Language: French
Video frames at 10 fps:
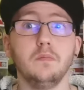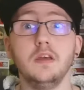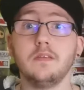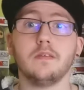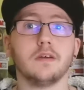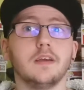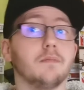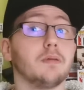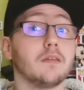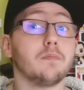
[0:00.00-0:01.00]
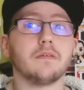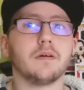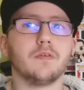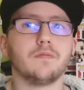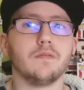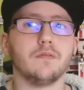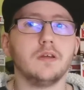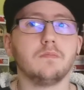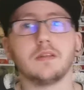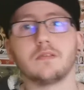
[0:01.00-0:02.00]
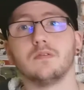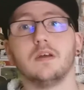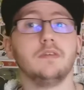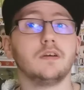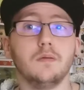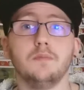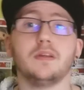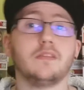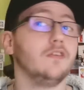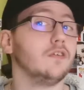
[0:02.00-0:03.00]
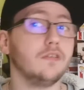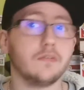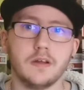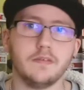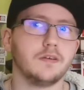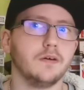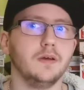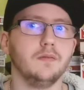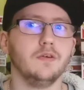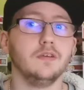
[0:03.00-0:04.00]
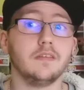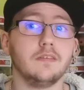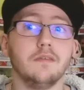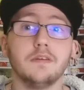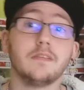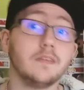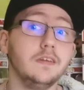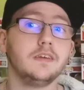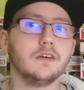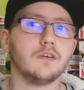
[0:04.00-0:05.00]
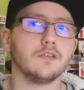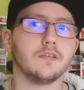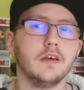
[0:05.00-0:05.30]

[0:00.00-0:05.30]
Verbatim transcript: Mais c'est vrai qu'elle partait pas vraiment favori parce qu'on avait quand même Peyton Royce, on avait quand même Jesse Evans et Nikki Cross.